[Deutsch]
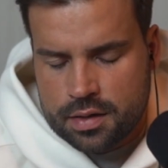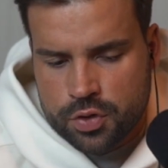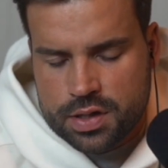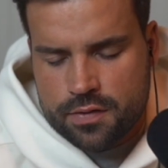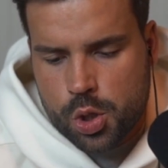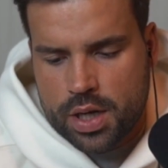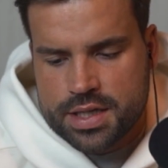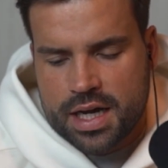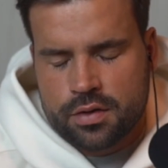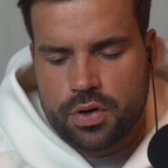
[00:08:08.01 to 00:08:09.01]
Dann wird es
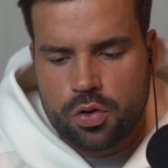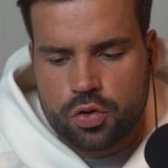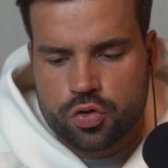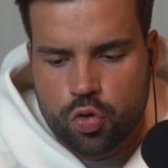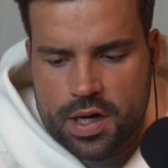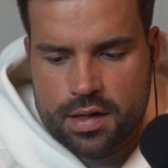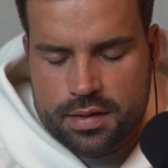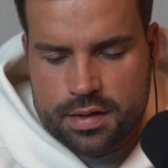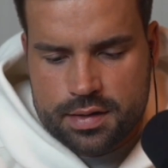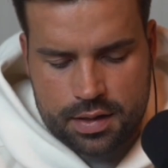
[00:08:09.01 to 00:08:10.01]
wahrscheinlich Anfang Oktober
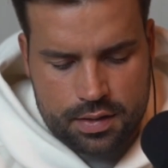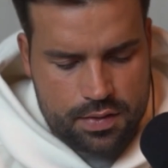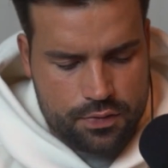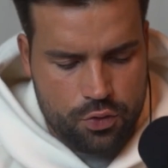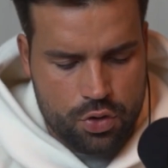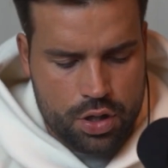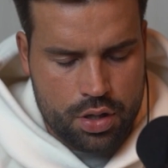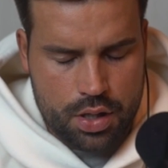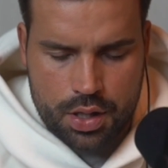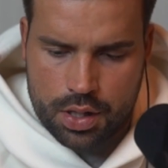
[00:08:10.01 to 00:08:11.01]
die Tickets
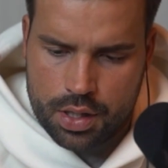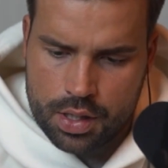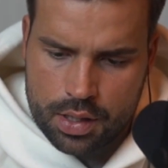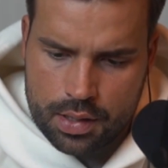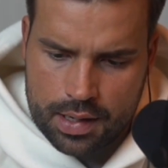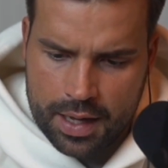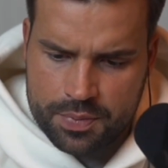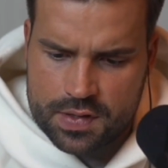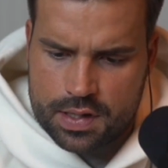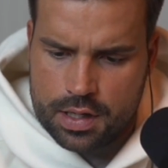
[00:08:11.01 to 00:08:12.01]
für
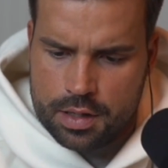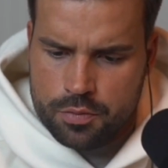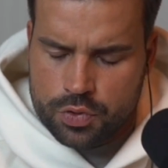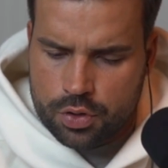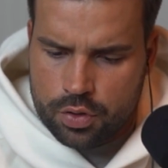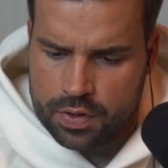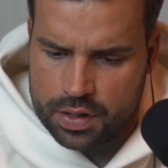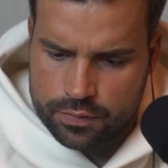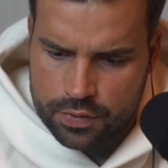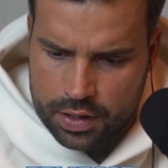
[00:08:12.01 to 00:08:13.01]
Leipzig geben und dann können wir da
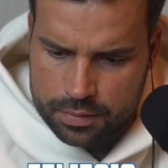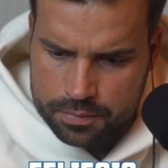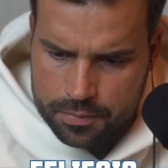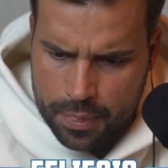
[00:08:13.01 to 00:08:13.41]
hinfahren.